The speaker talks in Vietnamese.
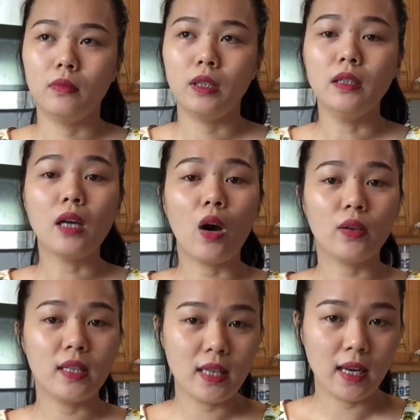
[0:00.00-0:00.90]
giữ
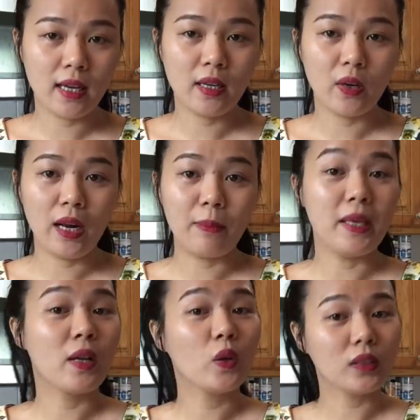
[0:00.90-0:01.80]
con như vậy, rồi làm
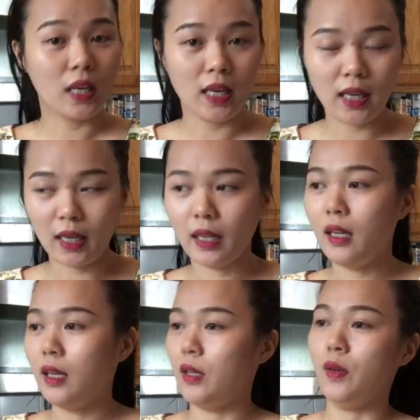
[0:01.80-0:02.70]
gì có tiền,
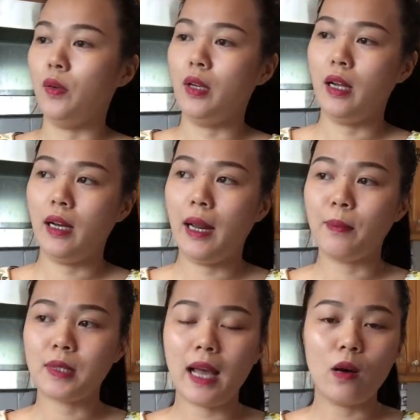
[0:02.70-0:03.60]
rồi
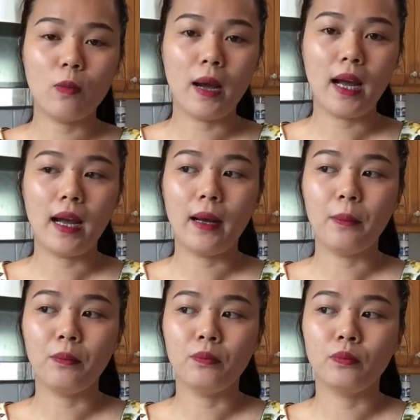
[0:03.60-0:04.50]
làm sao mà
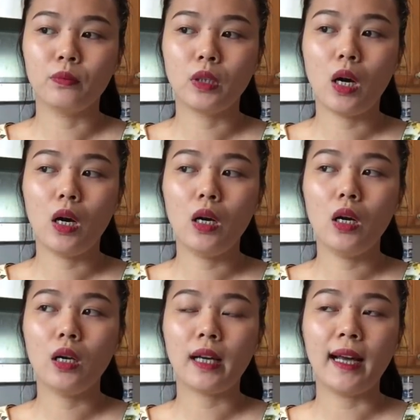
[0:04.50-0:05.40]

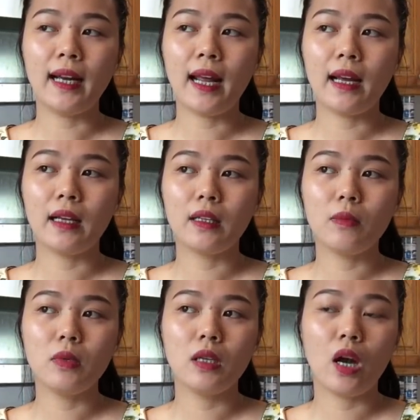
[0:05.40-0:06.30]
có khả năng
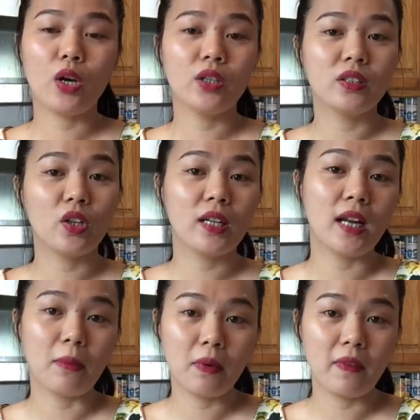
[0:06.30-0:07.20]
giống như lo được cho gia
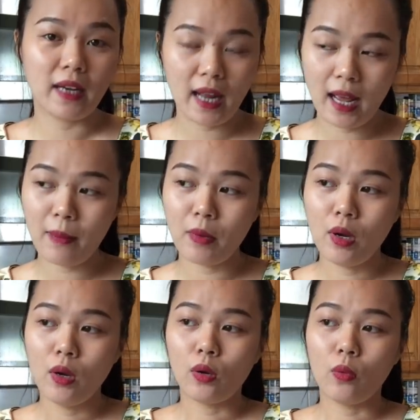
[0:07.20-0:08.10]
đình bên Việt Nam,
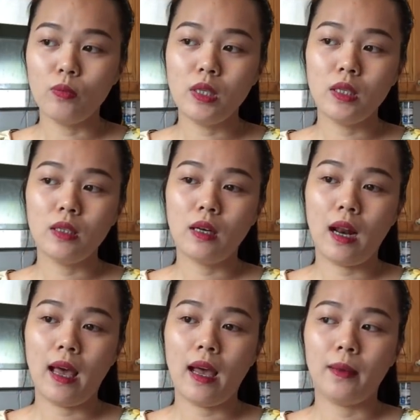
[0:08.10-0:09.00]
cũng như
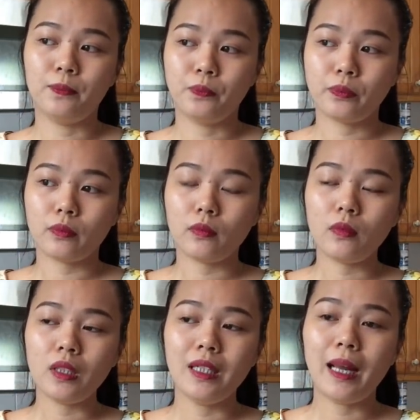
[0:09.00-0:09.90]
là
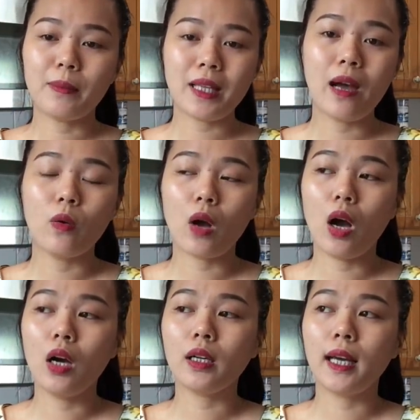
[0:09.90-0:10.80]
làm sao
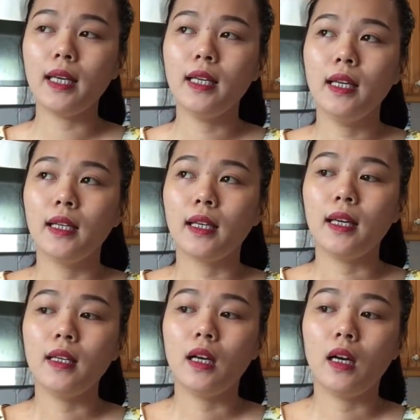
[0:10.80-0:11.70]
có
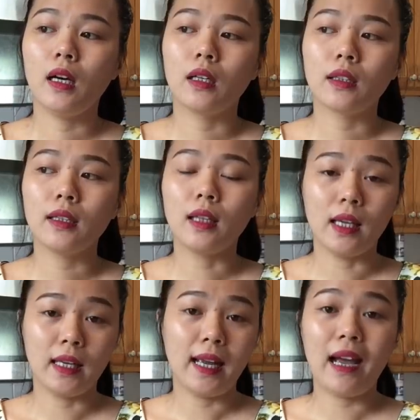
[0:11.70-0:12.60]
cái
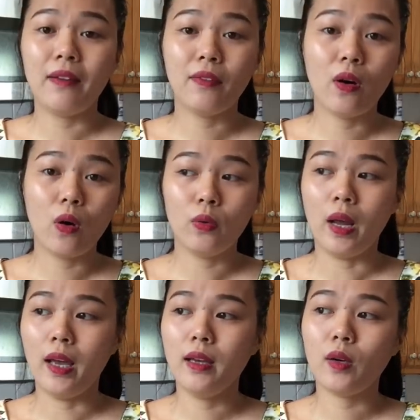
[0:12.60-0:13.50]
tiền ra vô
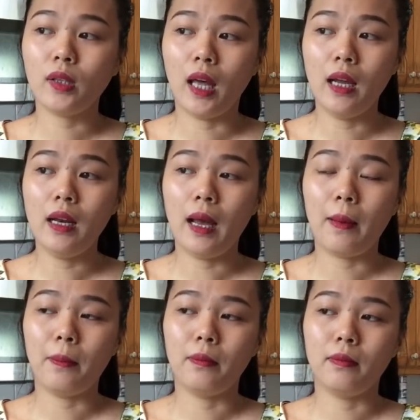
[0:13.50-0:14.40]
để có thể là